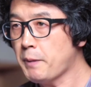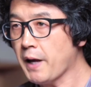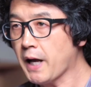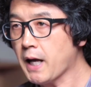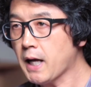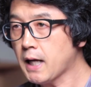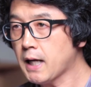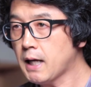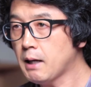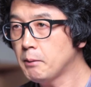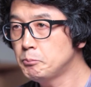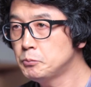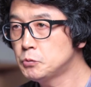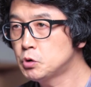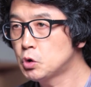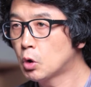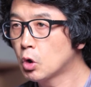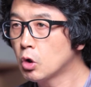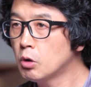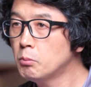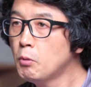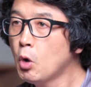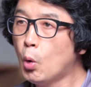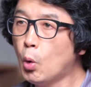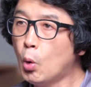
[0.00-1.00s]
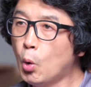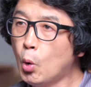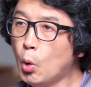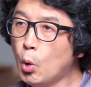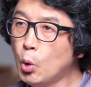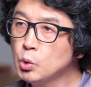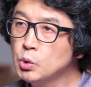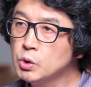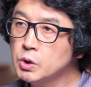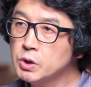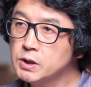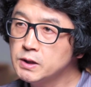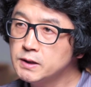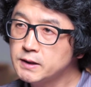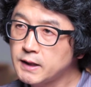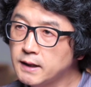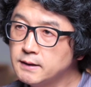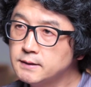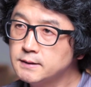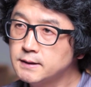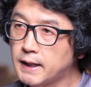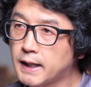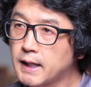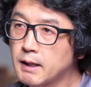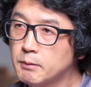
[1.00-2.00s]
백합처럼 오늘을
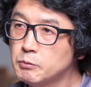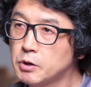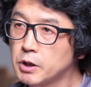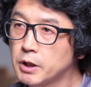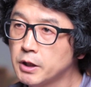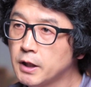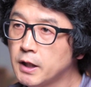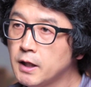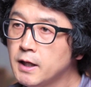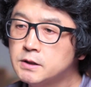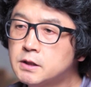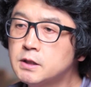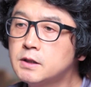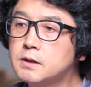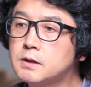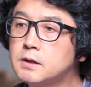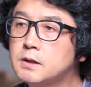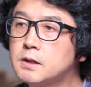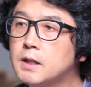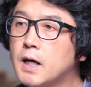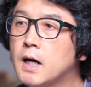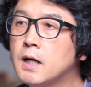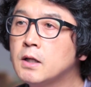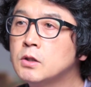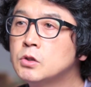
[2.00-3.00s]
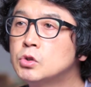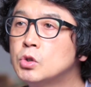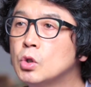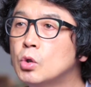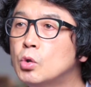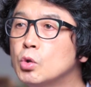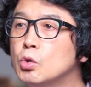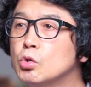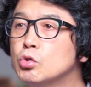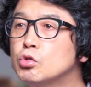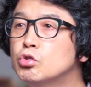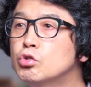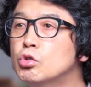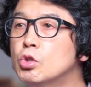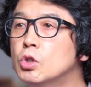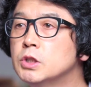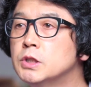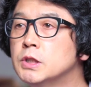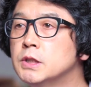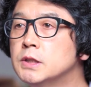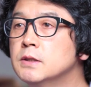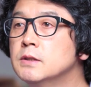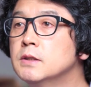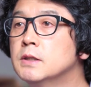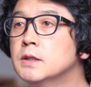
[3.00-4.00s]
산 사람들에게 즉각적으로
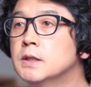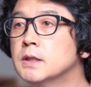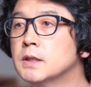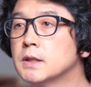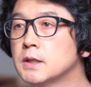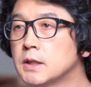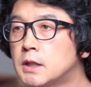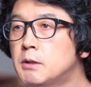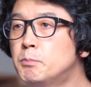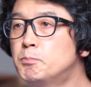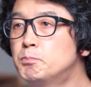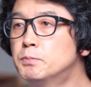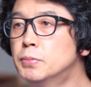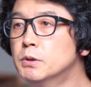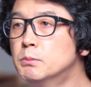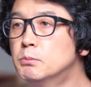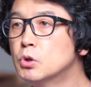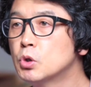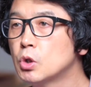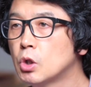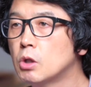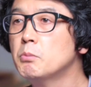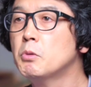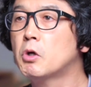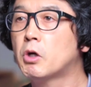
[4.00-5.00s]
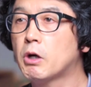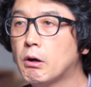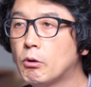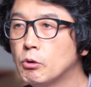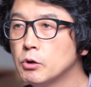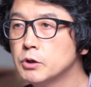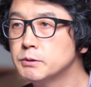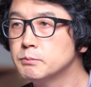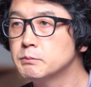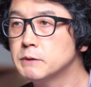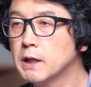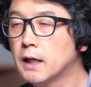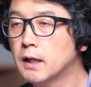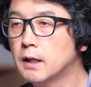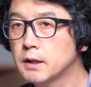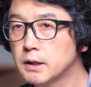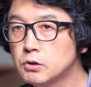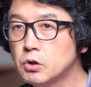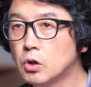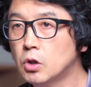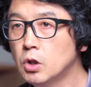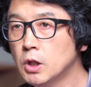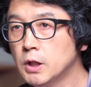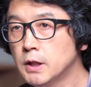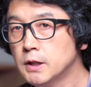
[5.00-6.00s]
주어지는 기쁨으로 설명을 하고 있습니다.
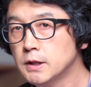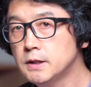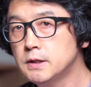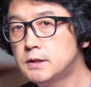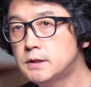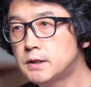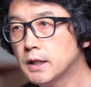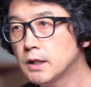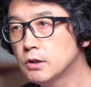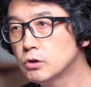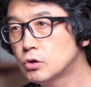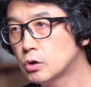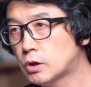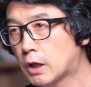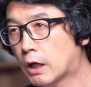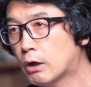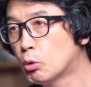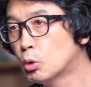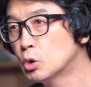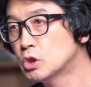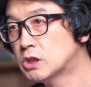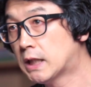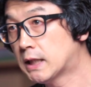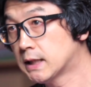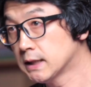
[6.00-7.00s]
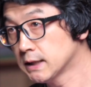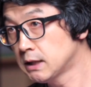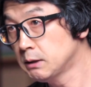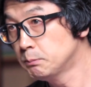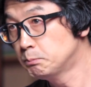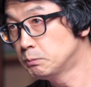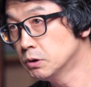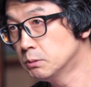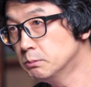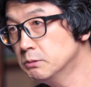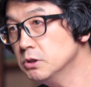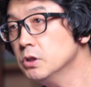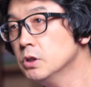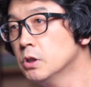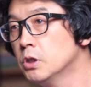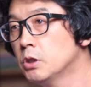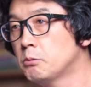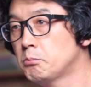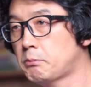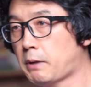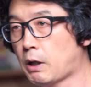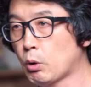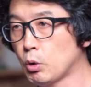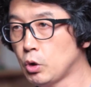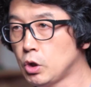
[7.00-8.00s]
그래서 이 책에서 다루고자 하는 기쁨은
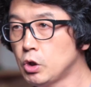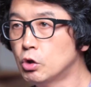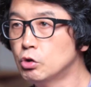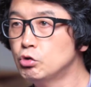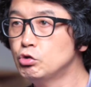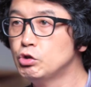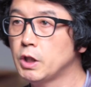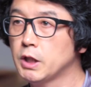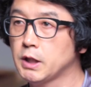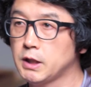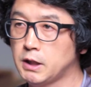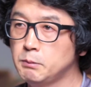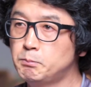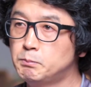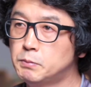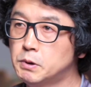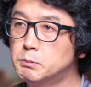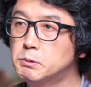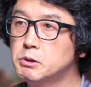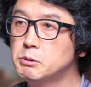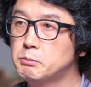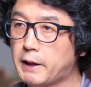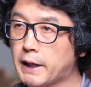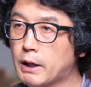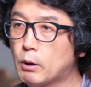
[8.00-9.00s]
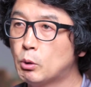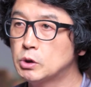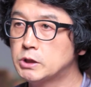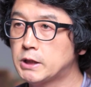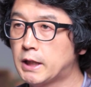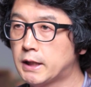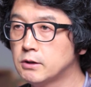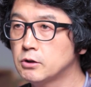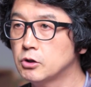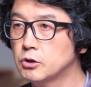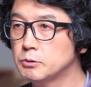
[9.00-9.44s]
바로 이런 유의 기쁨을 말하고자 하는